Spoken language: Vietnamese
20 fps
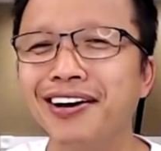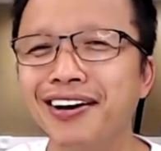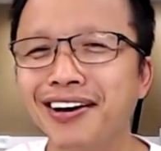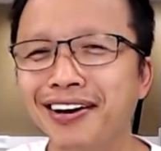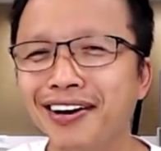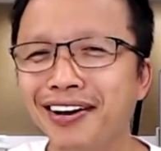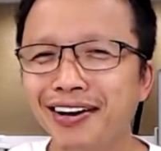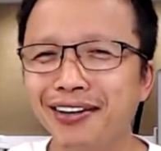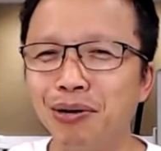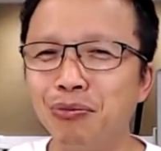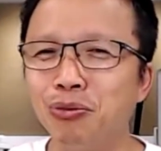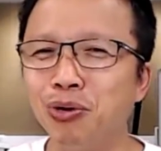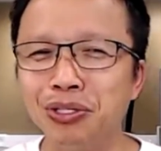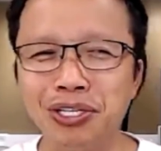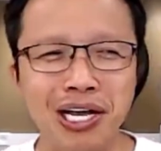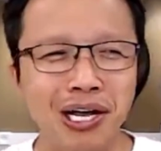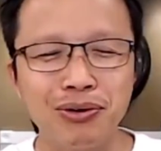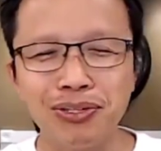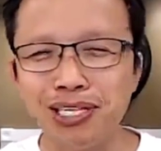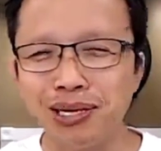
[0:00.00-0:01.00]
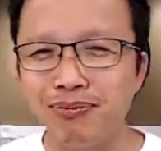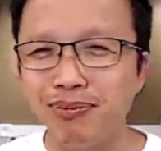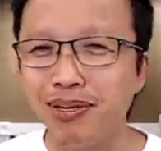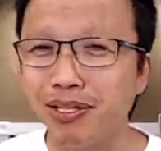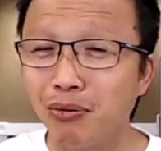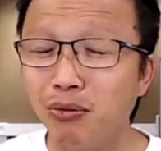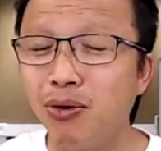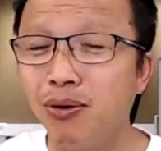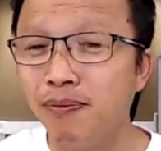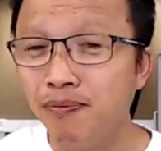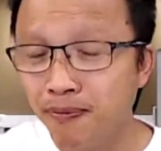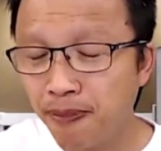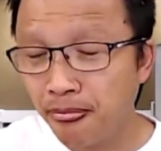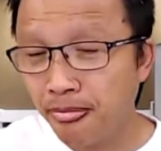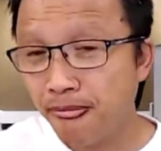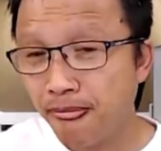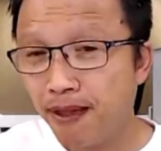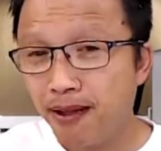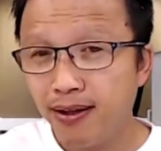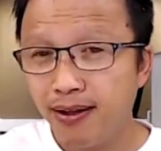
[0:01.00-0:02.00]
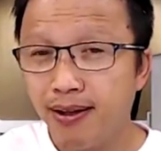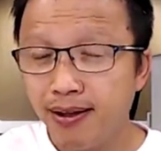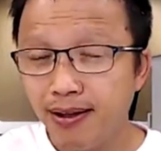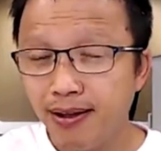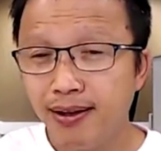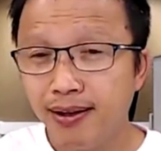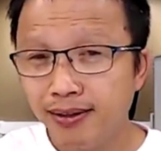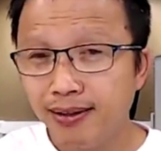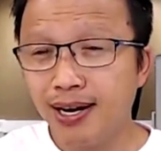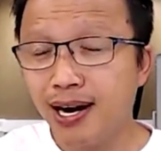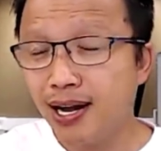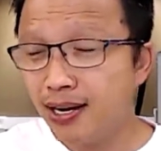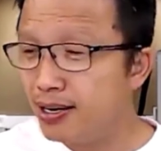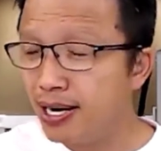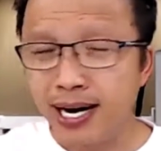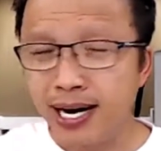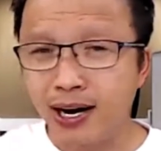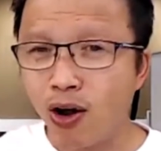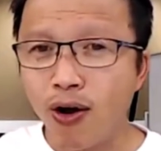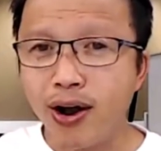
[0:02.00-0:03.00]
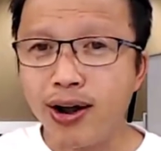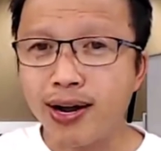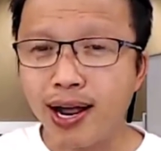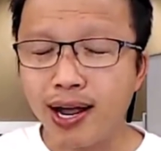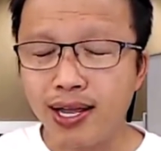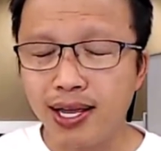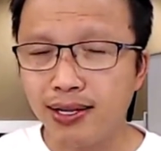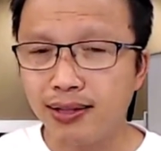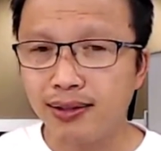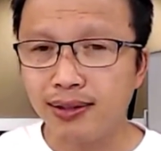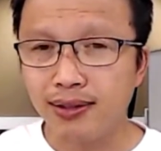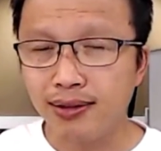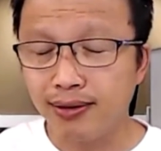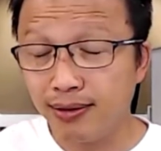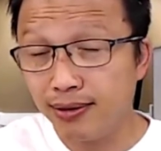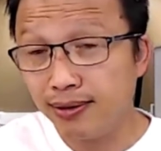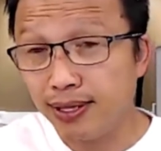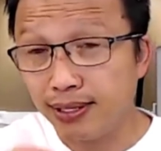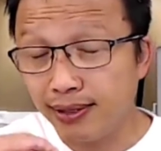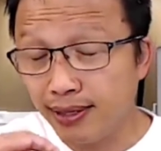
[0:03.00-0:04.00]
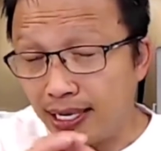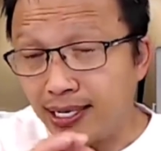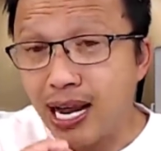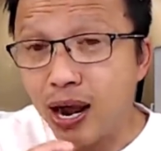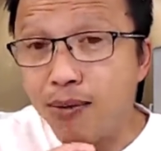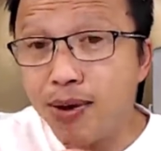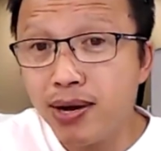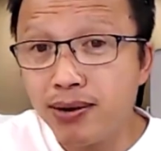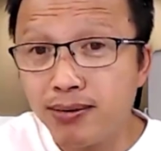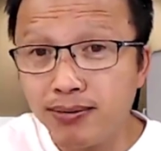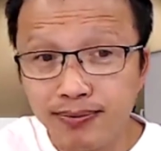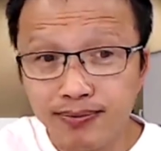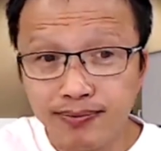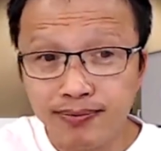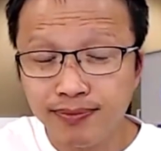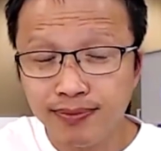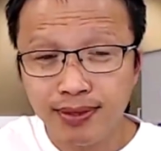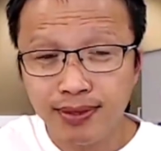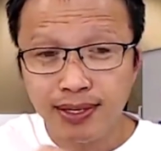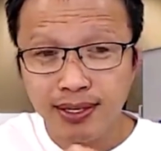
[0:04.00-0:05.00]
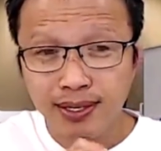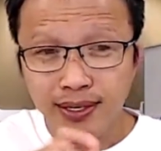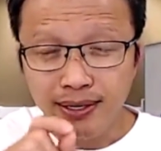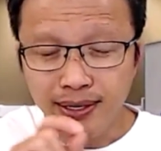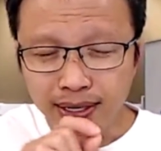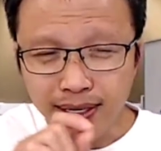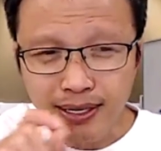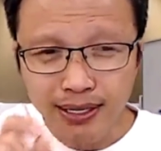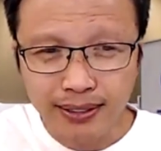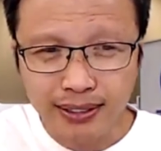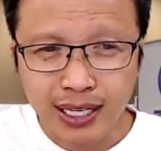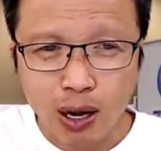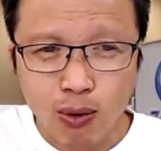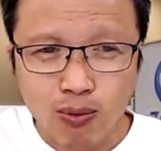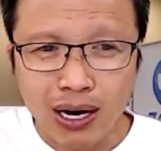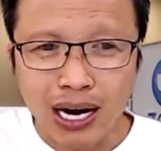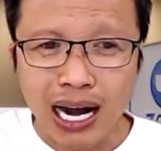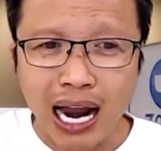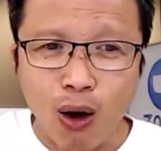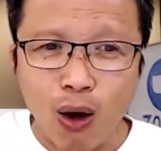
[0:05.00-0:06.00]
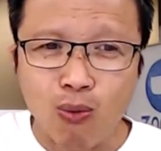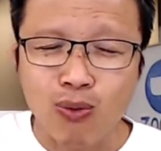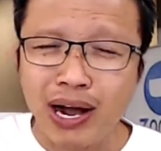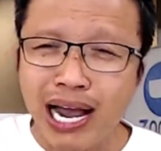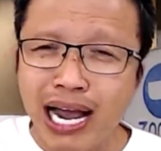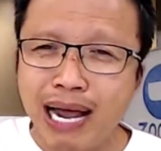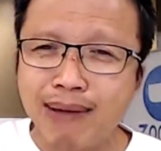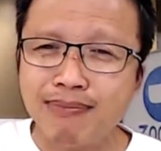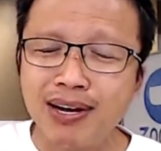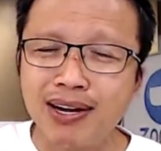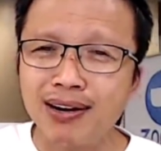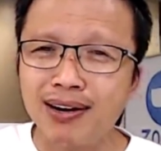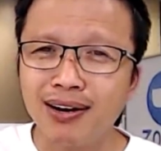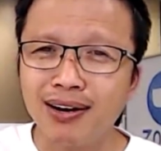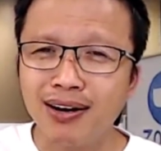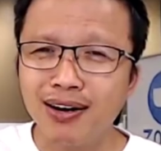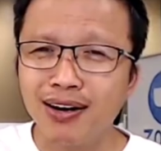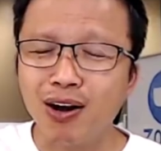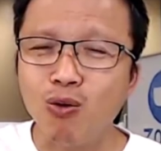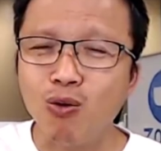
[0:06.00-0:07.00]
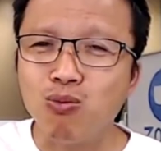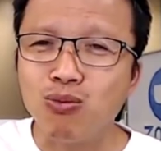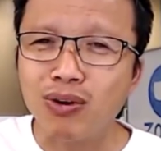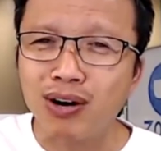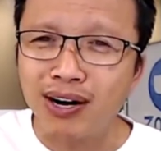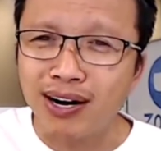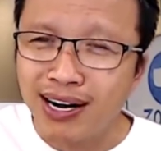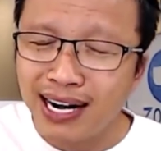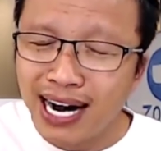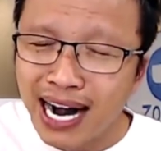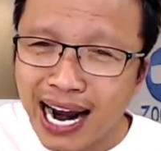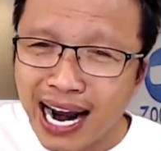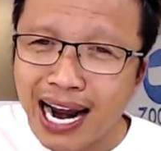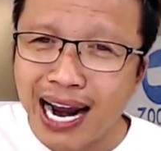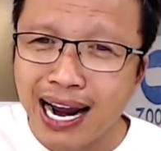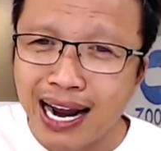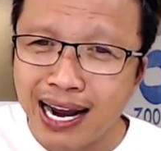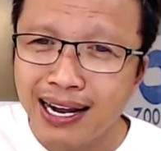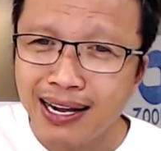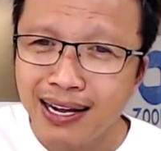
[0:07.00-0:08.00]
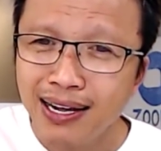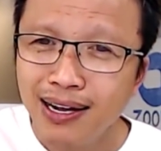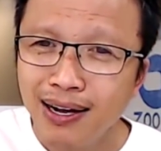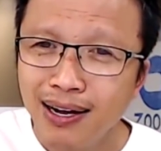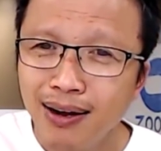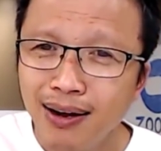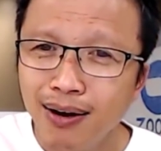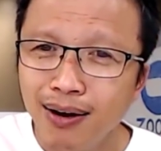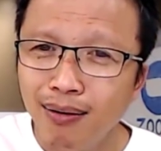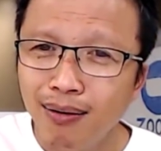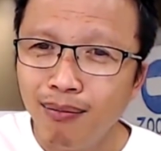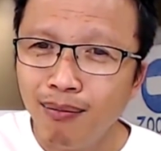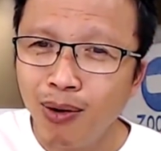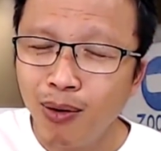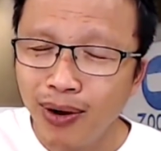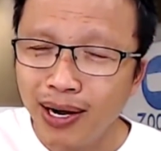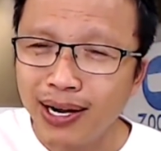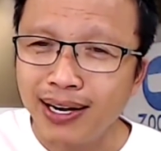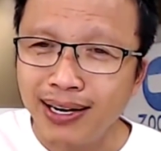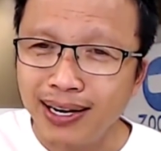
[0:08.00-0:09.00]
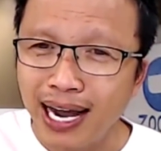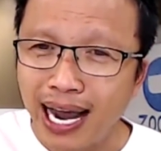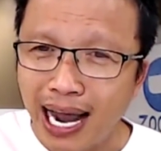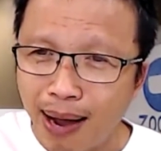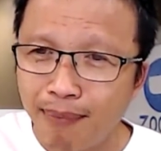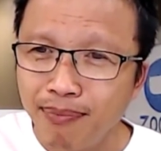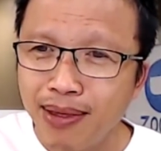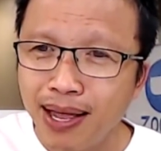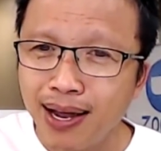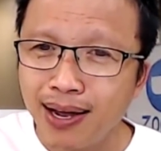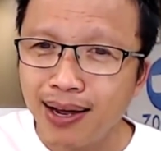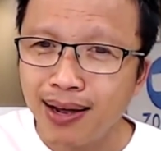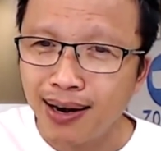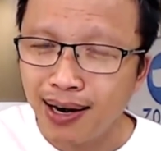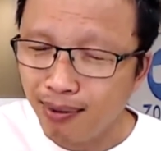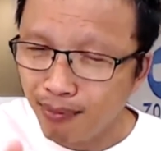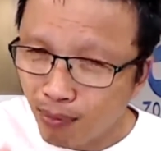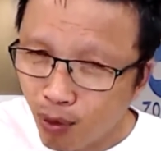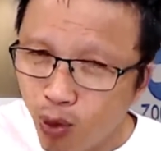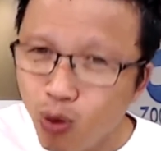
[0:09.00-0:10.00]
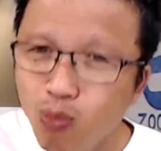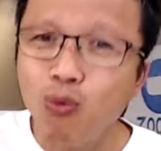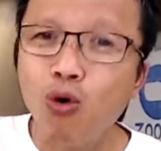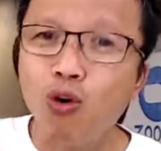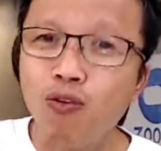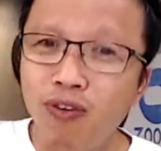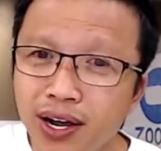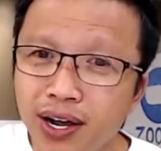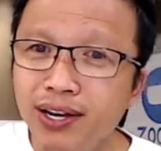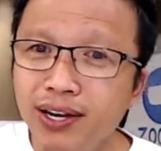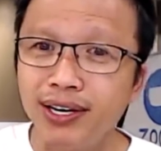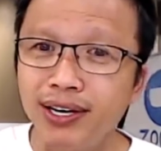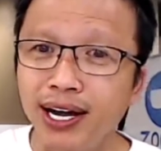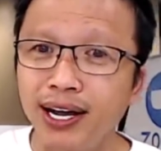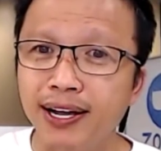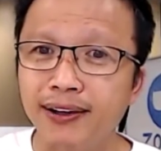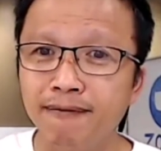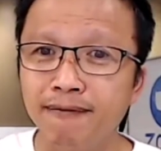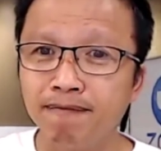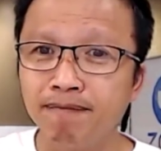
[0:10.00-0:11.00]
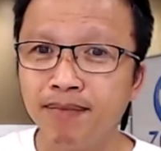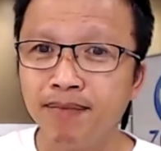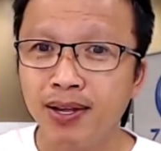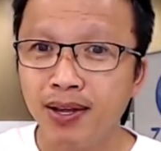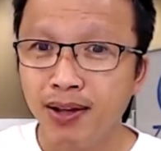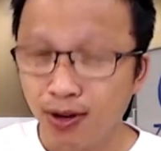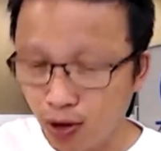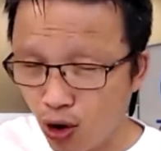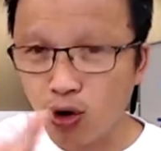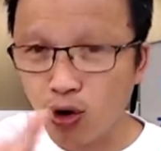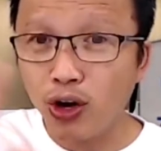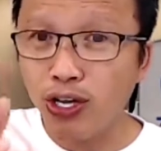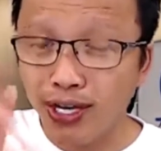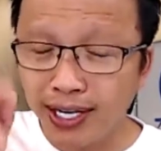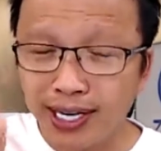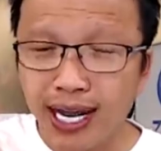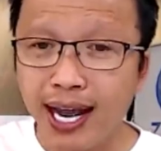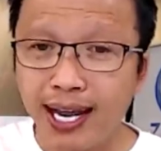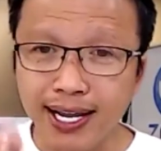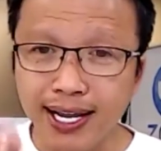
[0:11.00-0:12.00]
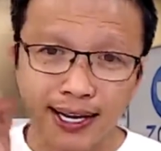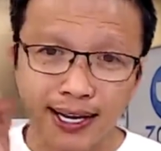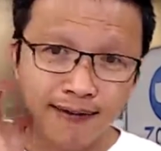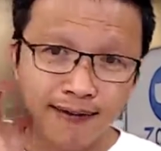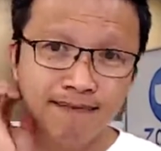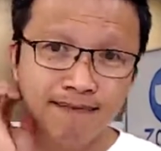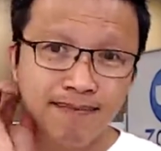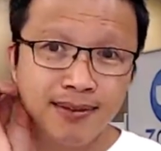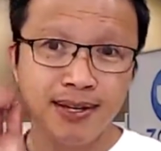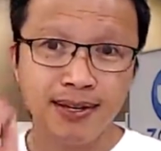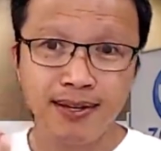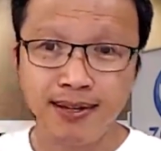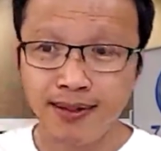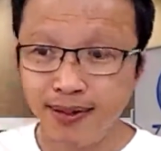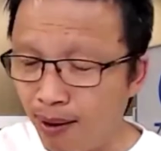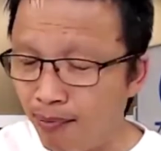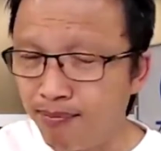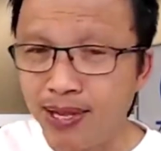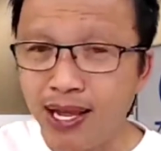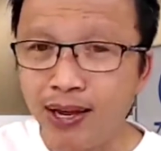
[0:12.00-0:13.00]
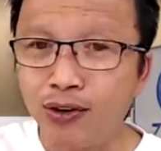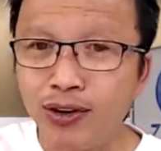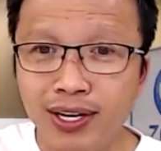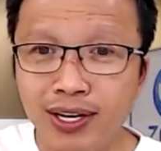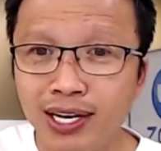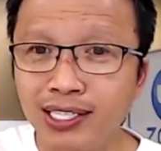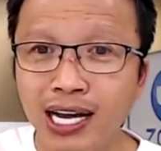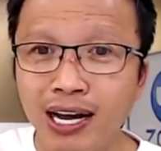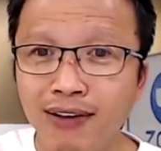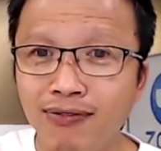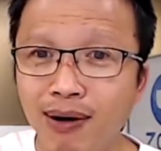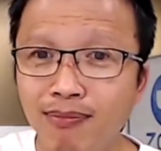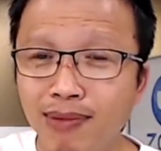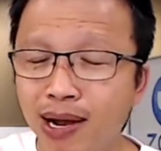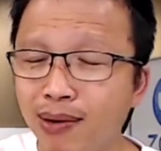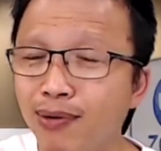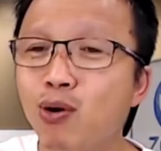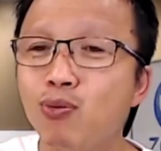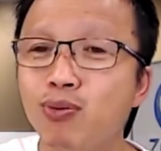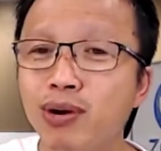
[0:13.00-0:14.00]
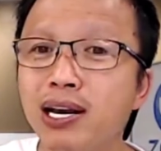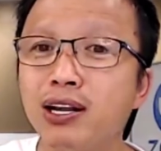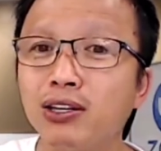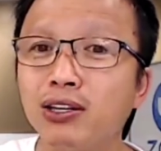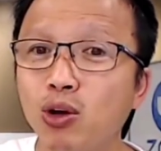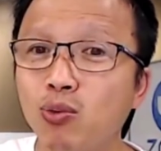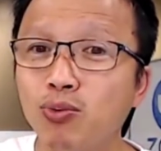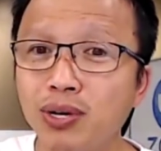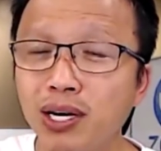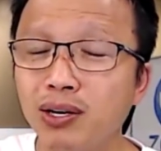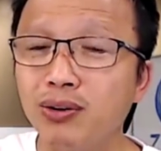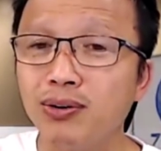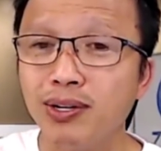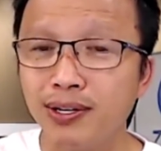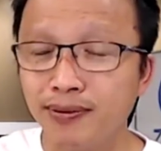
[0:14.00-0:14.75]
nếu tao mua thì chạy qua tiệm kia tao mua tức là người này nói ra vậy tại sao biết không à, trong lòng em á không ra một cái cảm giác là muốn mua với người này còn có những cái vậy nè thậm chí có những cái sản phẩm mà em không nghĩ là tốt nhất luôn